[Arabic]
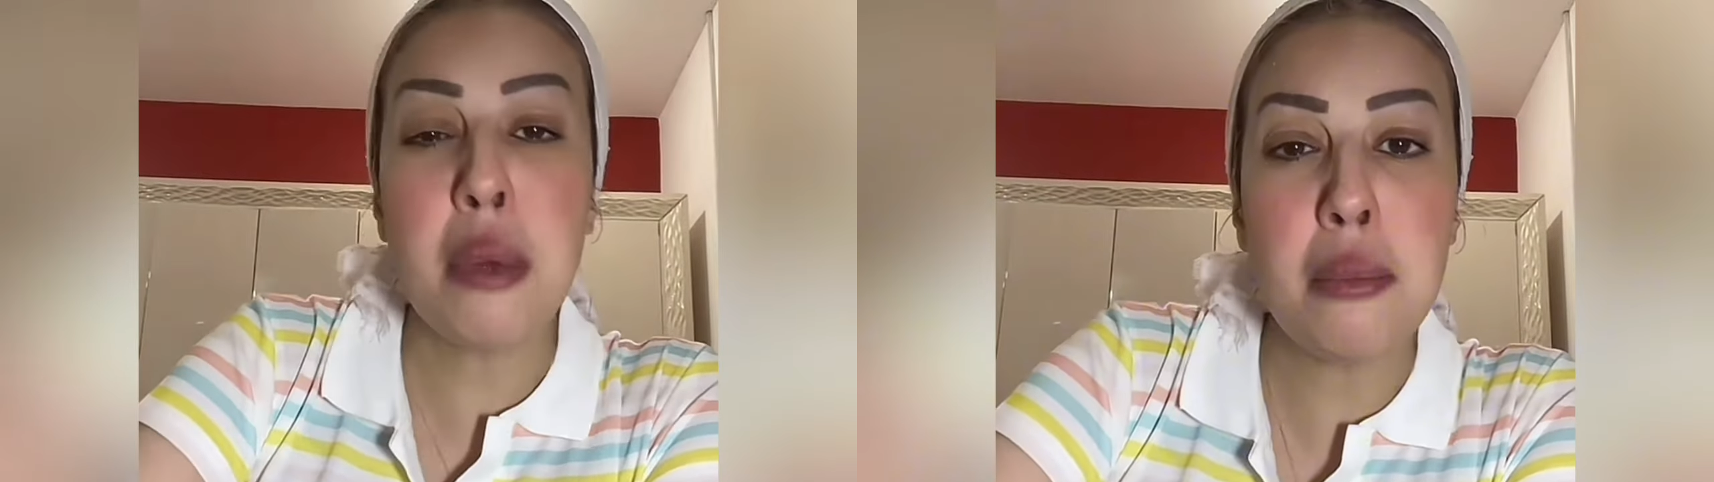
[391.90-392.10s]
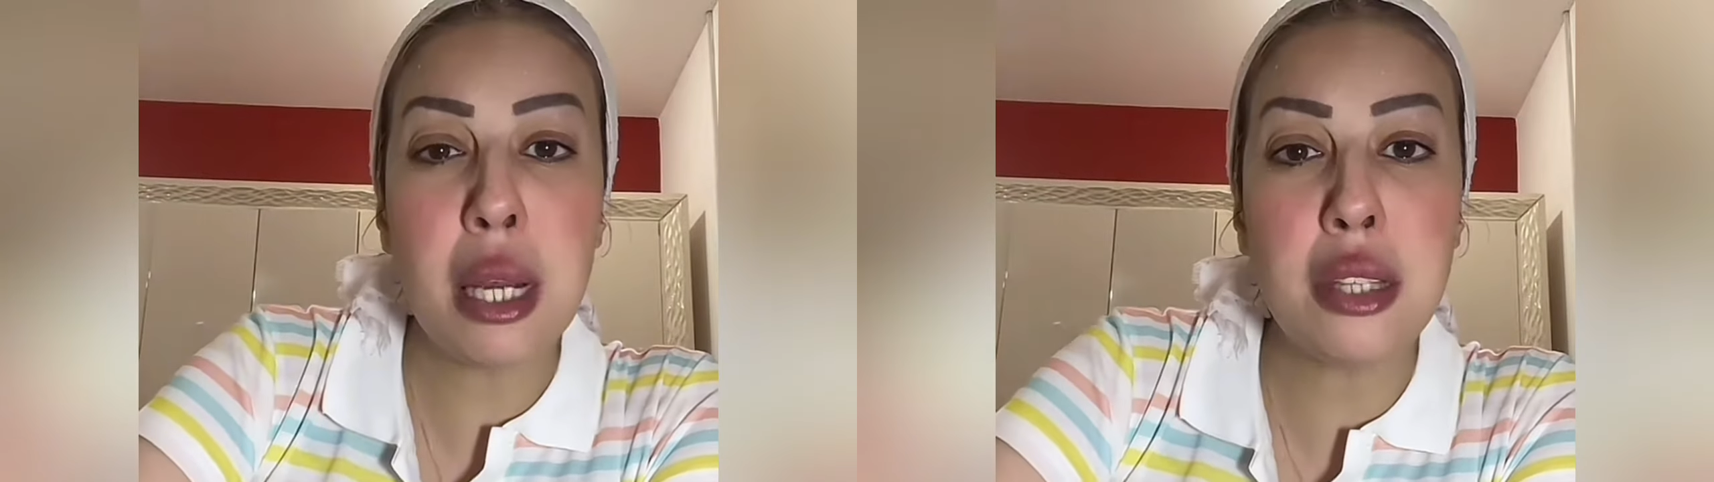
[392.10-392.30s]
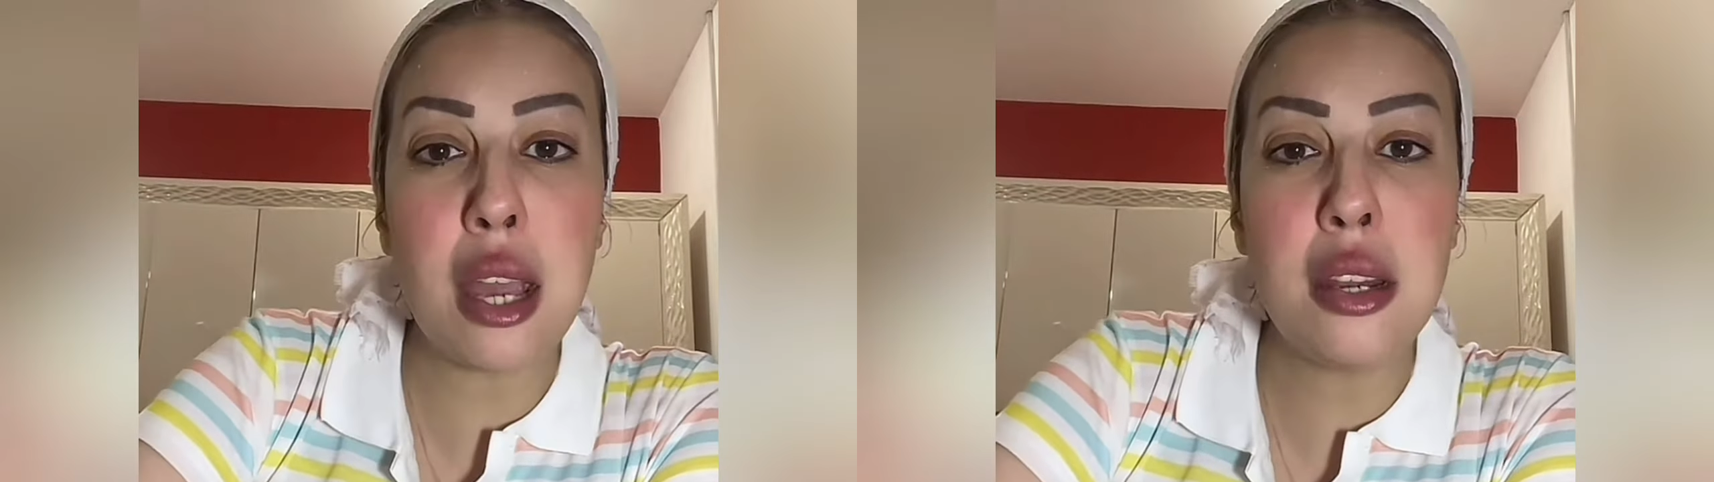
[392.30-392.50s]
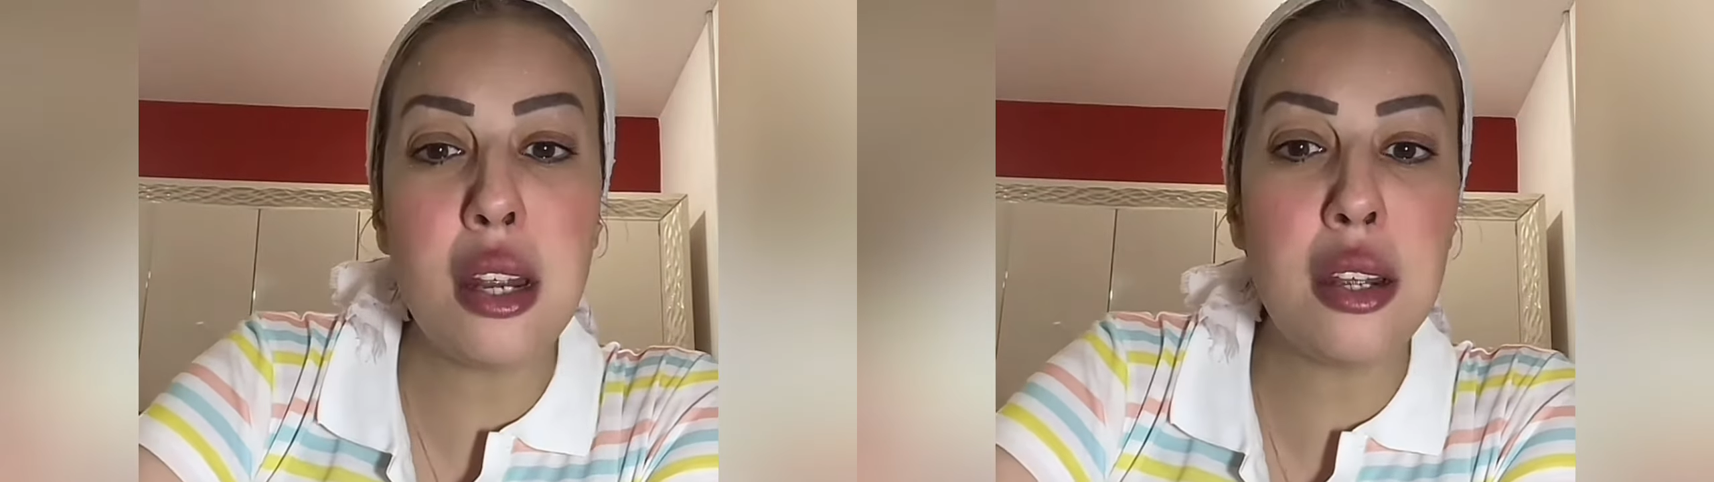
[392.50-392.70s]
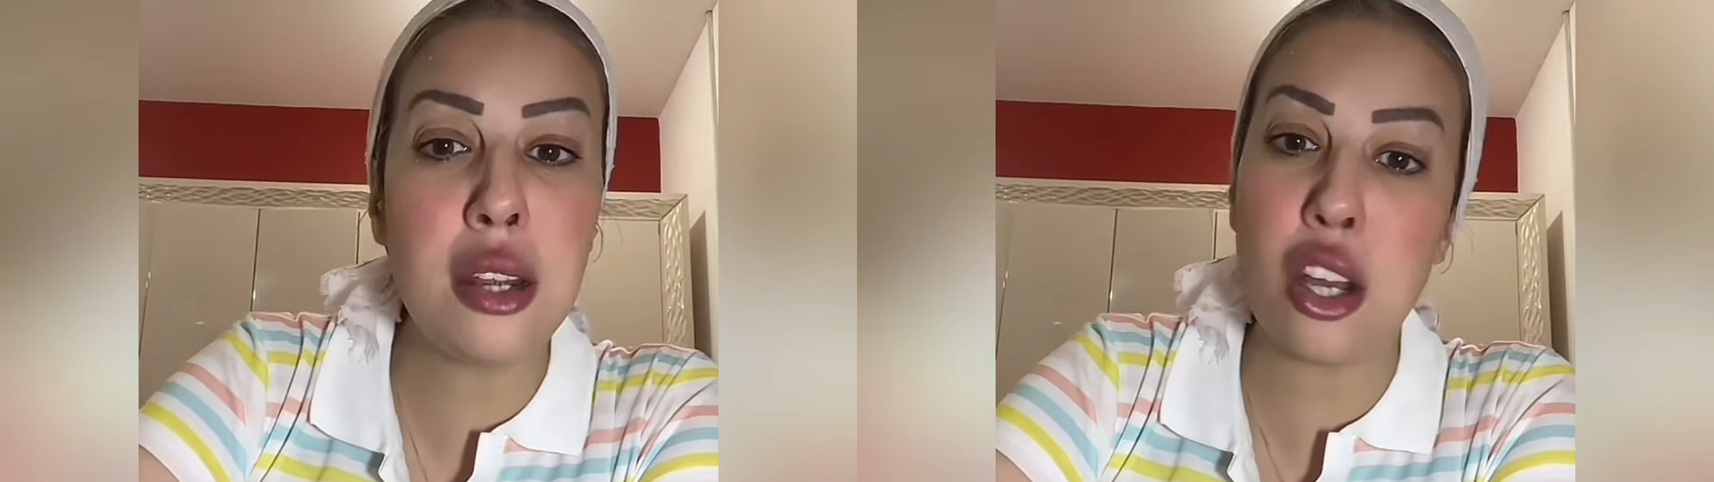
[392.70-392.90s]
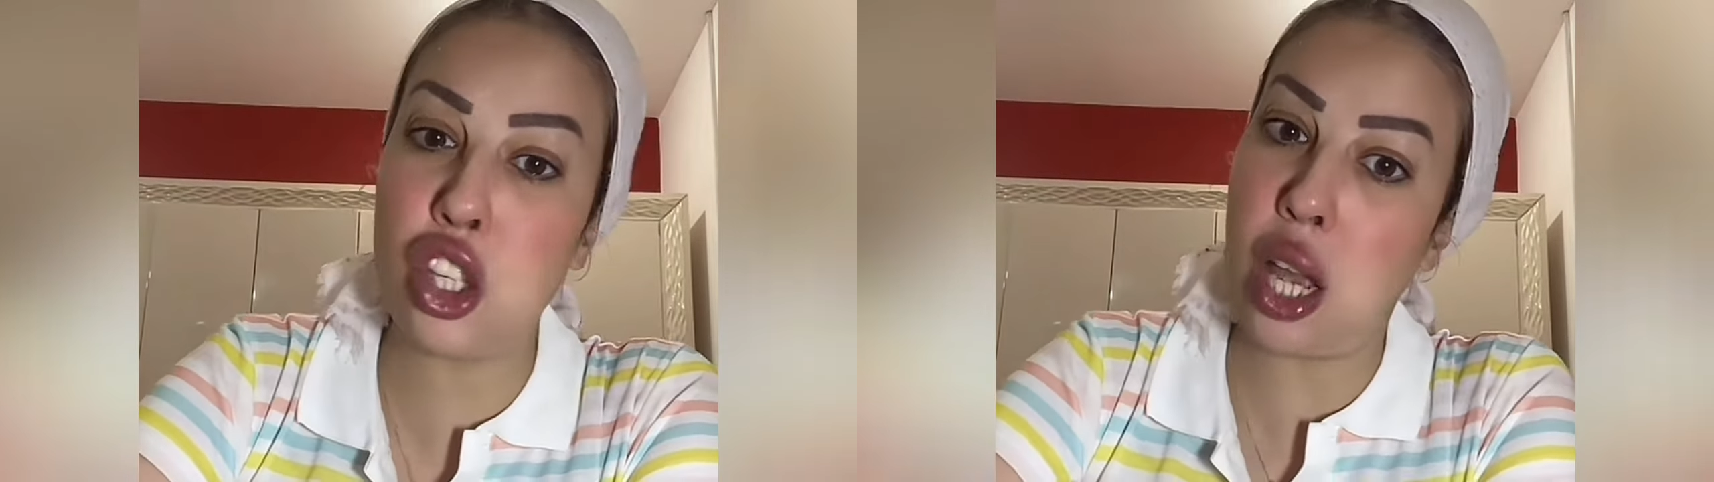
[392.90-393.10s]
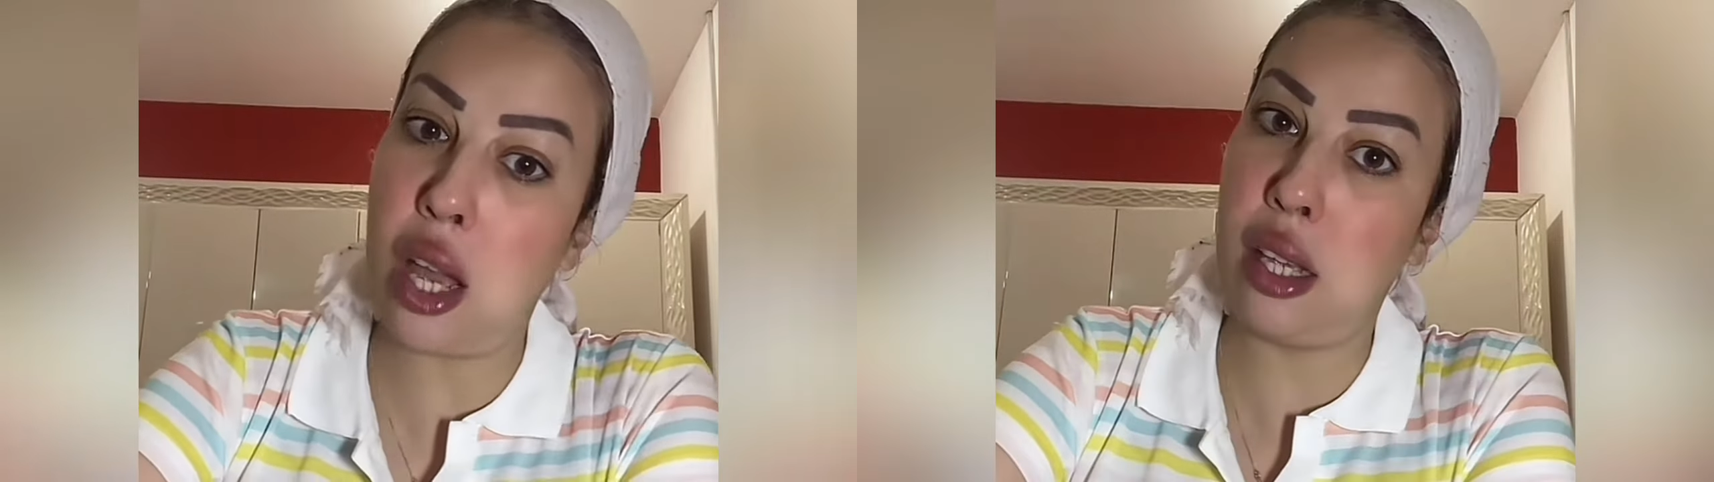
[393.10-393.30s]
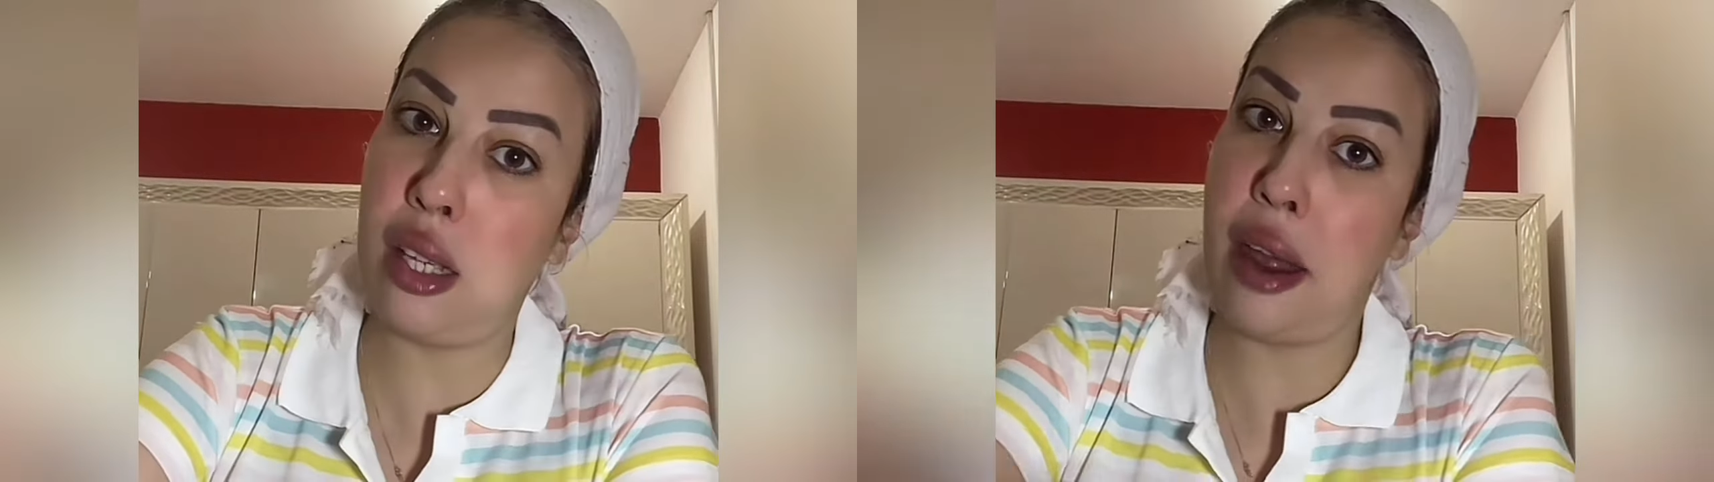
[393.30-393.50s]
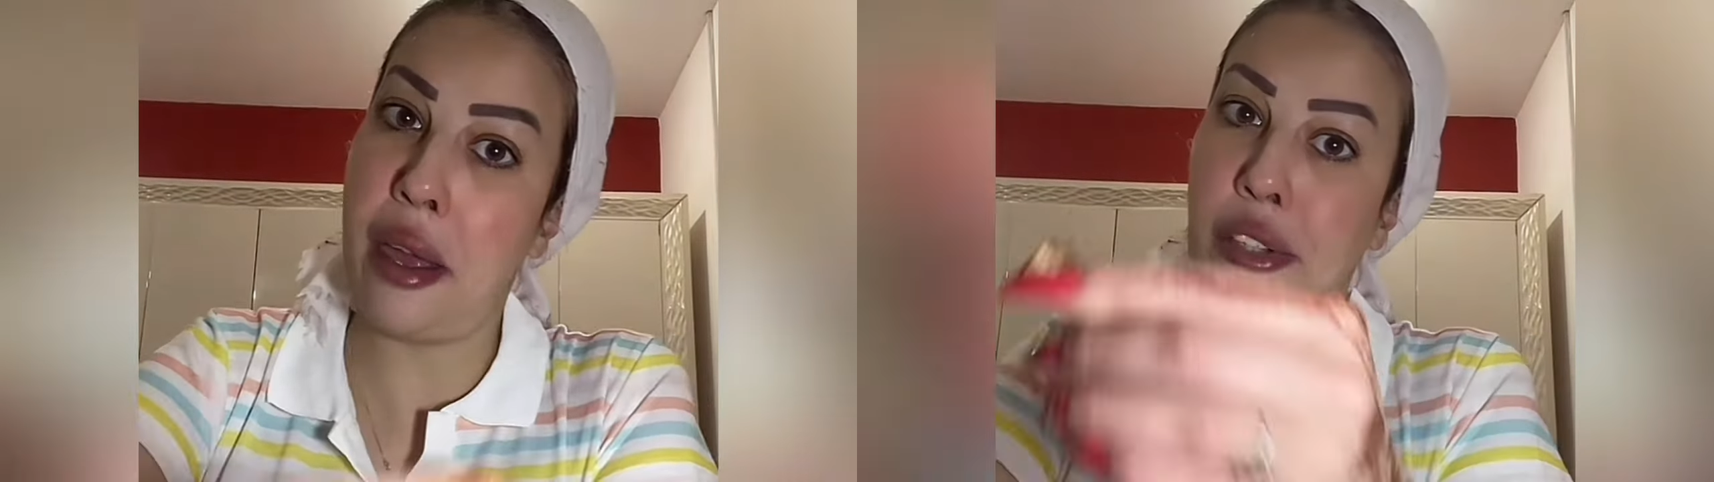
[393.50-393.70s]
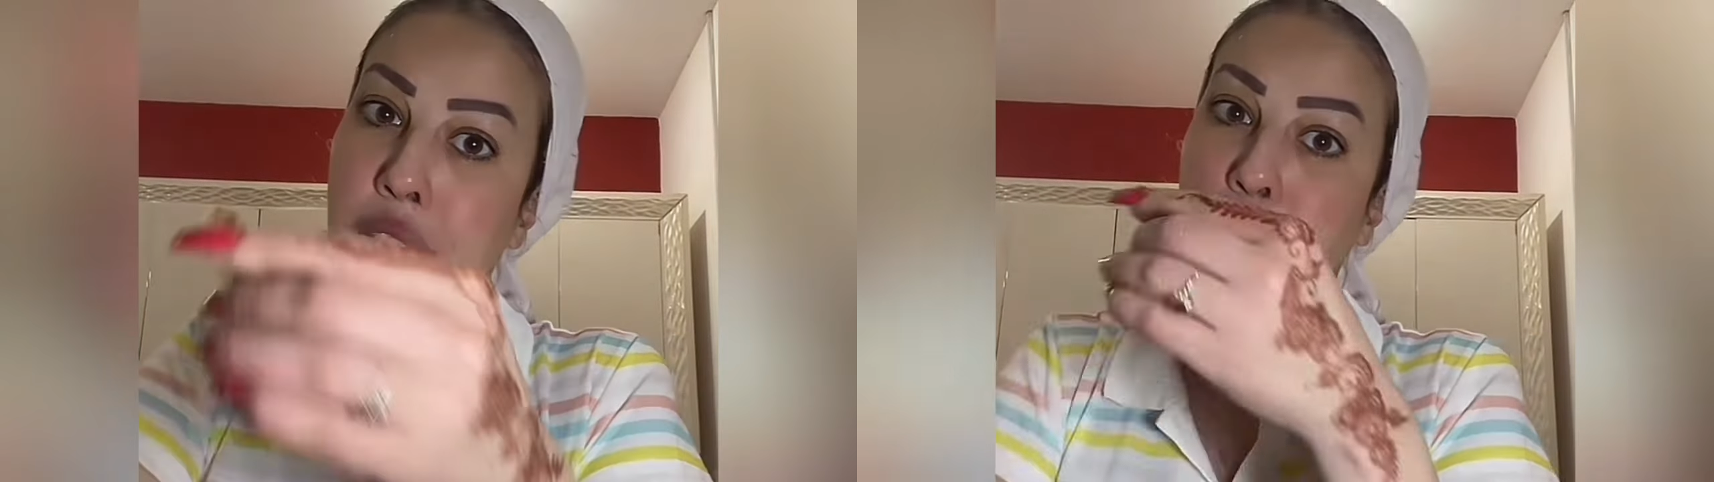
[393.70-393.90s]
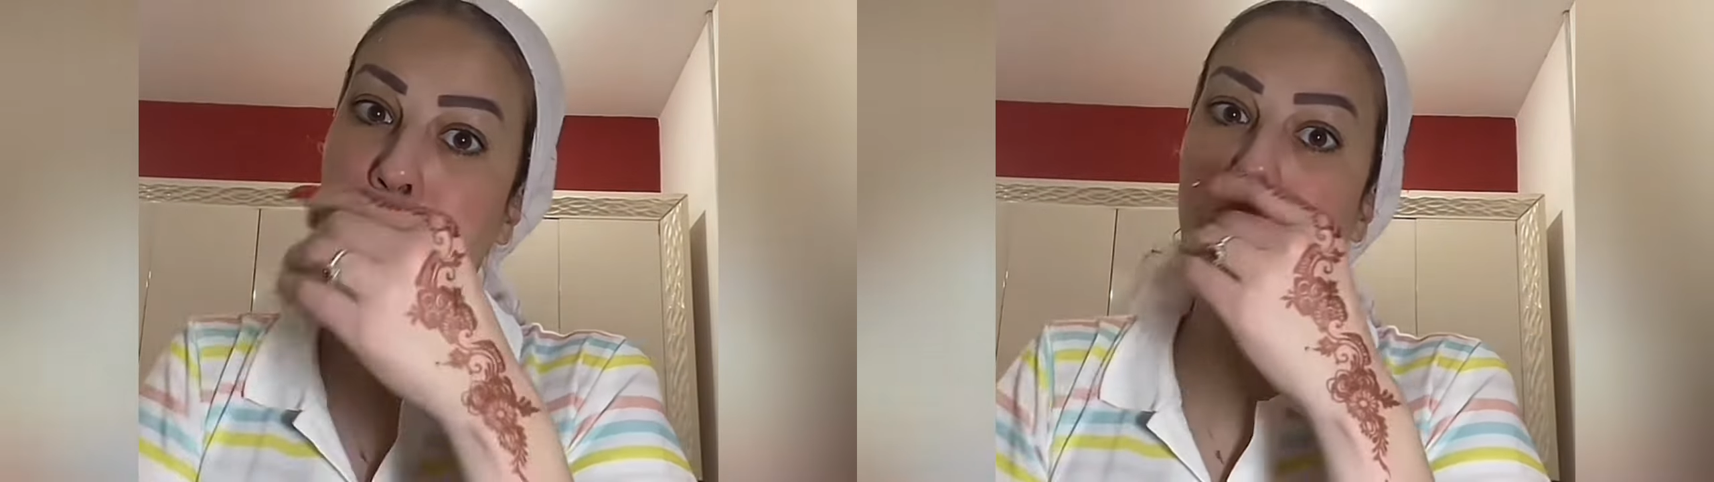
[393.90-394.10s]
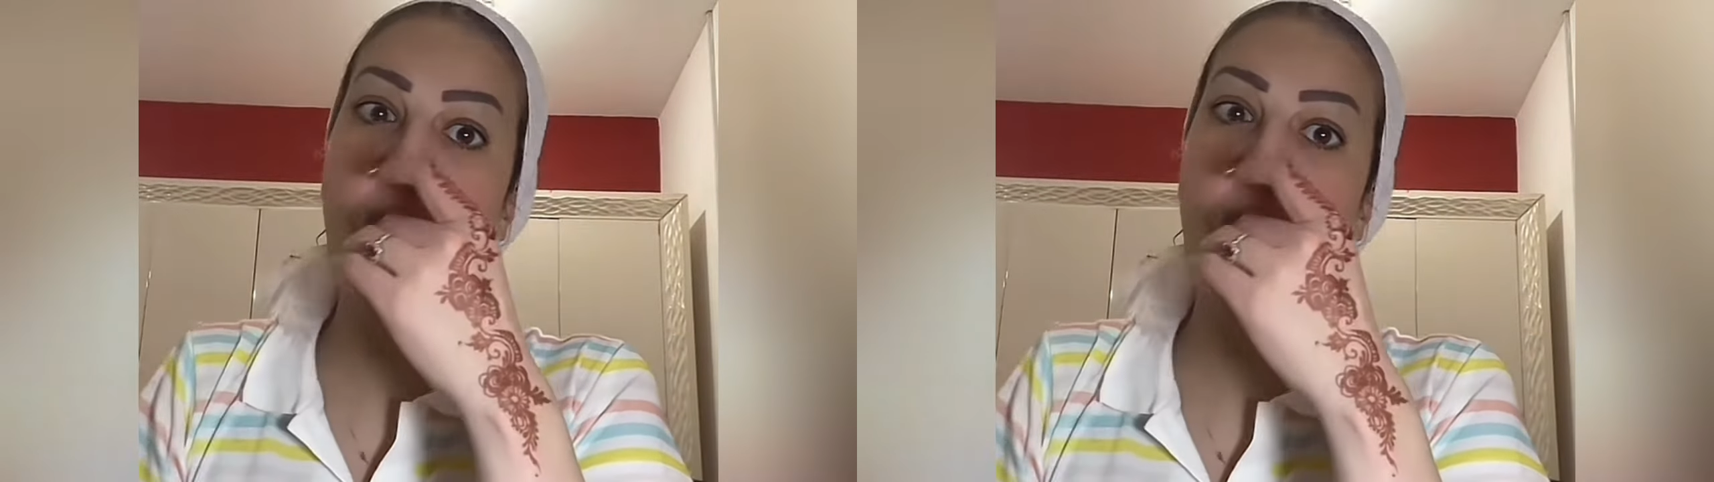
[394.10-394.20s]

أما الماضي أنا لن أرجع إليه